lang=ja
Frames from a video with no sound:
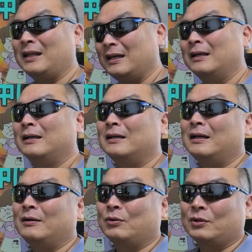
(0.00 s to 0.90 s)
ね、
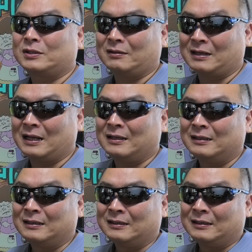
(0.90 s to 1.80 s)
えー、報道してるから
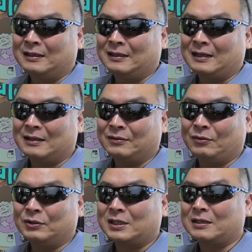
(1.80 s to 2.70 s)
あ
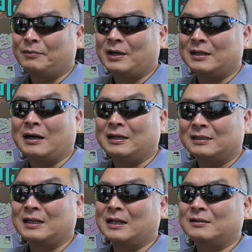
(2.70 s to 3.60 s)
のお医者さんも穴が開い
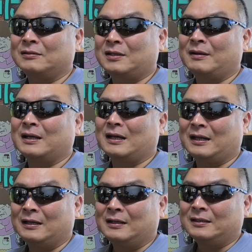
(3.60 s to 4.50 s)
てたって言ってるわけだか
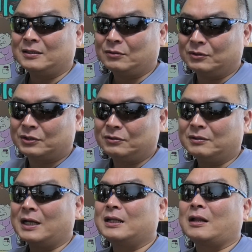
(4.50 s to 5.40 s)
らでそれ撃ち
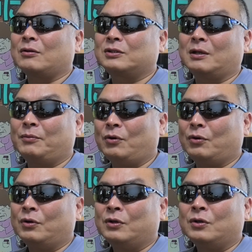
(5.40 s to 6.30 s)
抜かれたとして
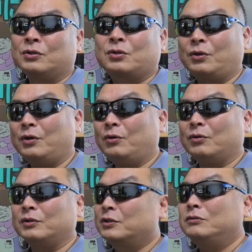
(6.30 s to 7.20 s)
もそれ
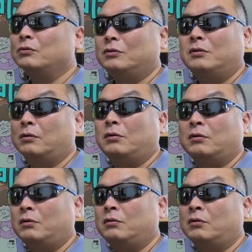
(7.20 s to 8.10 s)
を心臓
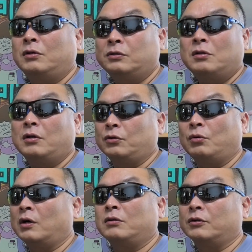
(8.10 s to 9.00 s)
の開いてない
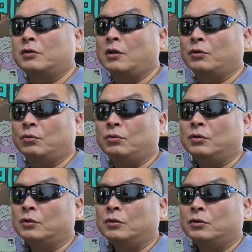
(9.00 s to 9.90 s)
よ穴開いてないよ
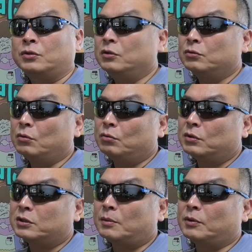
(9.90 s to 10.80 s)
心臓の
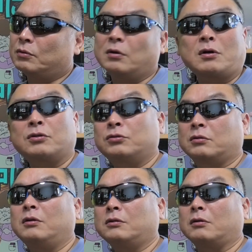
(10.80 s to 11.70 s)
深さまでなんか傷
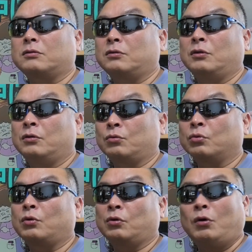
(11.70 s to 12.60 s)
があったっていうこ
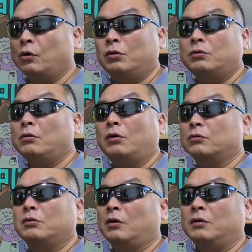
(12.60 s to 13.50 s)
とで開いてない開い
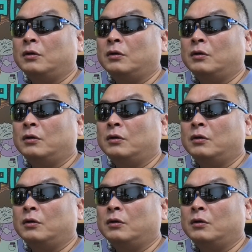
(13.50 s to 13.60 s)
てない。